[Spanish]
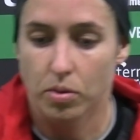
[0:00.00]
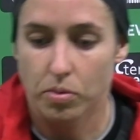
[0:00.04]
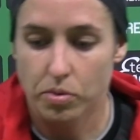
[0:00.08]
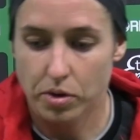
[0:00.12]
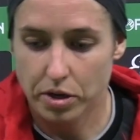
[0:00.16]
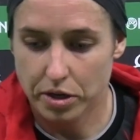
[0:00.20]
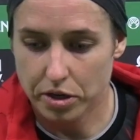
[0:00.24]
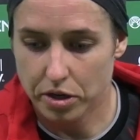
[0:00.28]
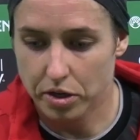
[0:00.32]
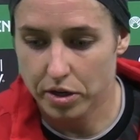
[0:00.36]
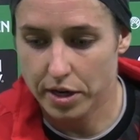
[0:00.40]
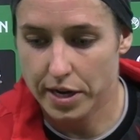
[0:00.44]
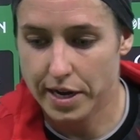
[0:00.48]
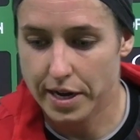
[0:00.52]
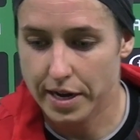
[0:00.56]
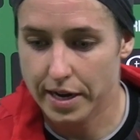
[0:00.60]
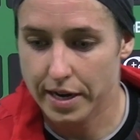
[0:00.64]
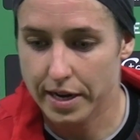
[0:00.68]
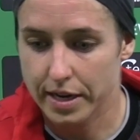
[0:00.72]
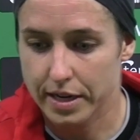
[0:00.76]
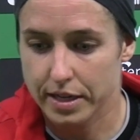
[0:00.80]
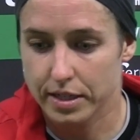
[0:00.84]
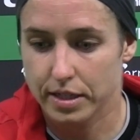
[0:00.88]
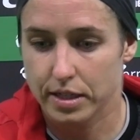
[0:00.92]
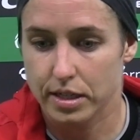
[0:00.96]
Bueno,
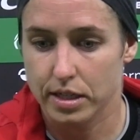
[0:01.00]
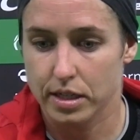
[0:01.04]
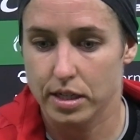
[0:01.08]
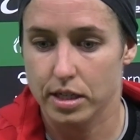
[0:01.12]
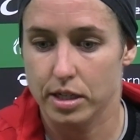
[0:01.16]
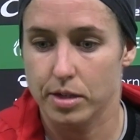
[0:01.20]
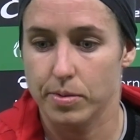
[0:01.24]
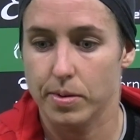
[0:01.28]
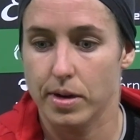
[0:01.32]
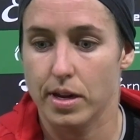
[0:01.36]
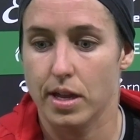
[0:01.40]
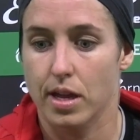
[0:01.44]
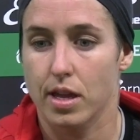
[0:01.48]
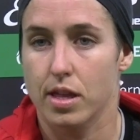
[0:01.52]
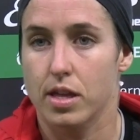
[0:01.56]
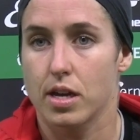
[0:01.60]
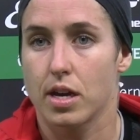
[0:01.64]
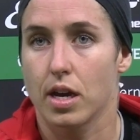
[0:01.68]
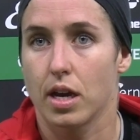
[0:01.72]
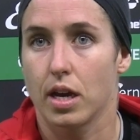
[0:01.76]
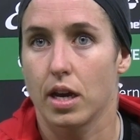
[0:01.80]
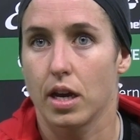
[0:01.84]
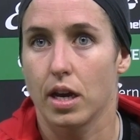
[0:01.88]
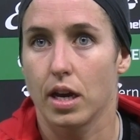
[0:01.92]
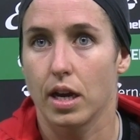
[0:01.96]
eh, sí que es verdad
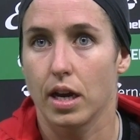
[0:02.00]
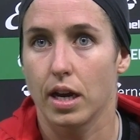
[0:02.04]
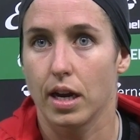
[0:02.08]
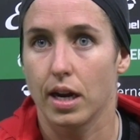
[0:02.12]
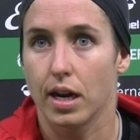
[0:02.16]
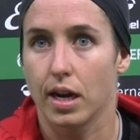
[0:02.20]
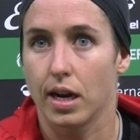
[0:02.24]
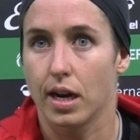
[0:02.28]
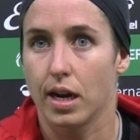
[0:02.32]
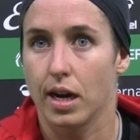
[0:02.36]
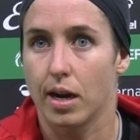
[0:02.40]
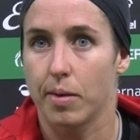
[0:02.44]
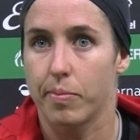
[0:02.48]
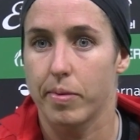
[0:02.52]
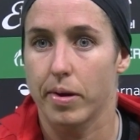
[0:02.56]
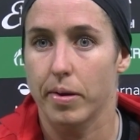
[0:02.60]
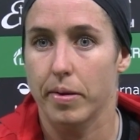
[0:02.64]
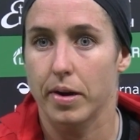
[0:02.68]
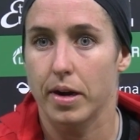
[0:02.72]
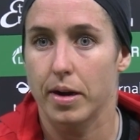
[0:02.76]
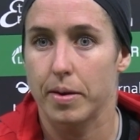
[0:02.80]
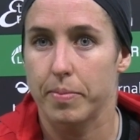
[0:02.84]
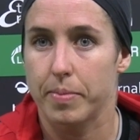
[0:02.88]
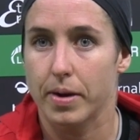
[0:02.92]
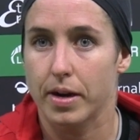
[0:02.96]
que la
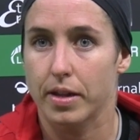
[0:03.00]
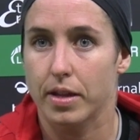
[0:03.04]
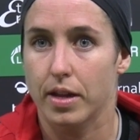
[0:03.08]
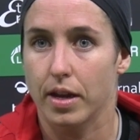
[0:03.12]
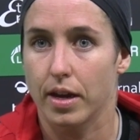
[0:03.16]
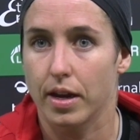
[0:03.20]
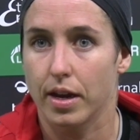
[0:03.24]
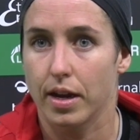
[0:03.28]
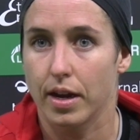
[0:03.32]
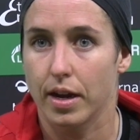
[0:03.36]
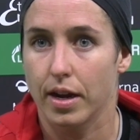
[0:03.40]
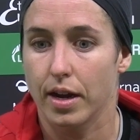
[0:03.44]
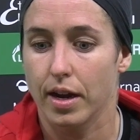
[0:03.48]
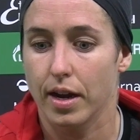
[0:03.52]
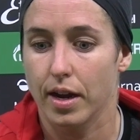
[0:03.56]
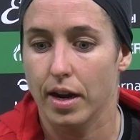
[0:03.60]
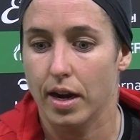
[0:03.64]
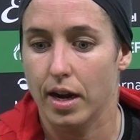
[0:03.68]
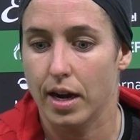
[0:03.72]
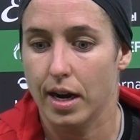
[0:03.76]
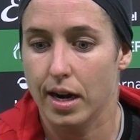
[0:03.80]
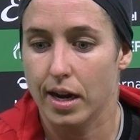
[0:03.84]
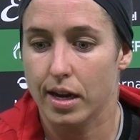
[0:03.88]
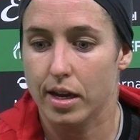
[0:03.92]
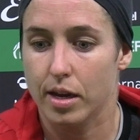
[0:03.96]
primera parte
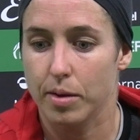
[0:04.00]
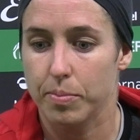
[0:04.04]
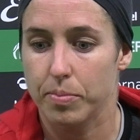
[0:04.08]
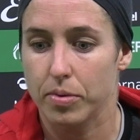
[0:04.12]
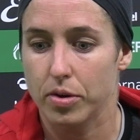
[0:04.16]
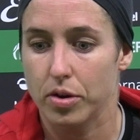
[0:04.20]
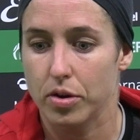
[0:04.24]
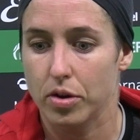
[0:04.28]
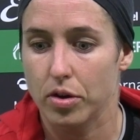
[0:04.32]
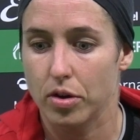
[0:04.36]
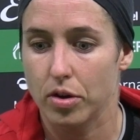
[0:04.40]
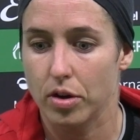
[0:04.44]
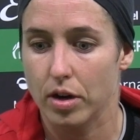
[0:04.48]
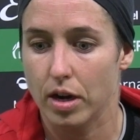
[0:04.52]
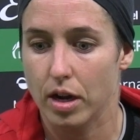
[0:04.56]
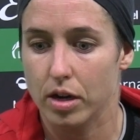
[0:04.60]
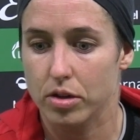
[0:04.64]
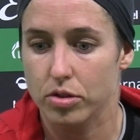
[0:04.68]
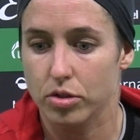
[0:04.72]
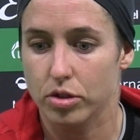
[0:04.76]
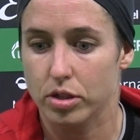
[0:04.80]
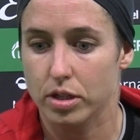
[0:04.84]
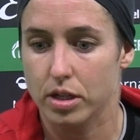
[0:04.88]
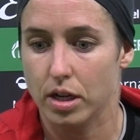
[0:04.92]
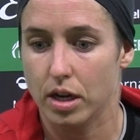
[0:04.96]
al equipo le ha
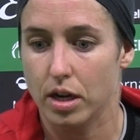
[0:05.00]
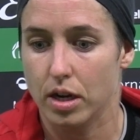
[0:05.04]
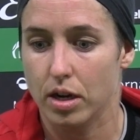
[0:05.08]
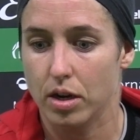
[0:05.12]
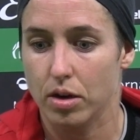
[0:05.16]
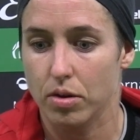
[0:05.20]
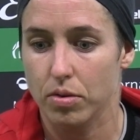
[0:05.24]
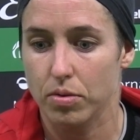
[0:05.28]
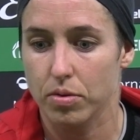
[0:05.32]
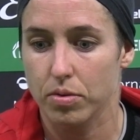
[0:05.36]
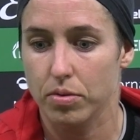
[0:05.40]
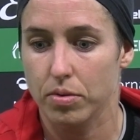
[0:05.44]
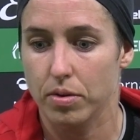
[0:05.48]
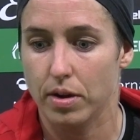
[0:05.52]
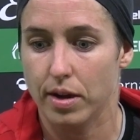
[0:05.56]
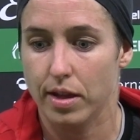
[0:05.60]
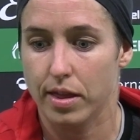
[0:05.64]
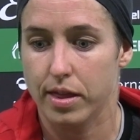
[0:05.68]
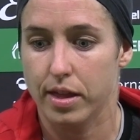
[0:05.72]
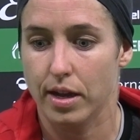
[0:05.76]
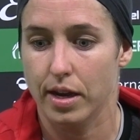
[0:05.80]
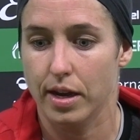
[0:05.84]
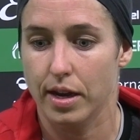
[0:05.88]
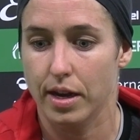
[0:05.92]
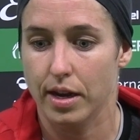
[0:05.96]
costado
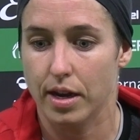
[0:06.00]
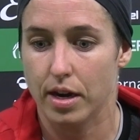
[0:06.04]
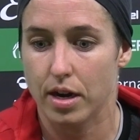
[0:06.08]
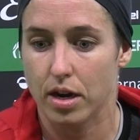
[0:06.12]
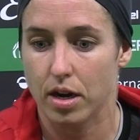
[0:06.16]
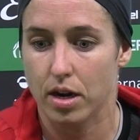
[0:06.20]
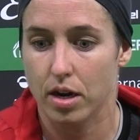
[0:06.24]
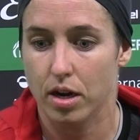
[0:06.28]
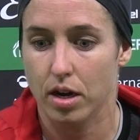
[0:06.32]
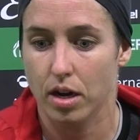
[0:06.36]
hacer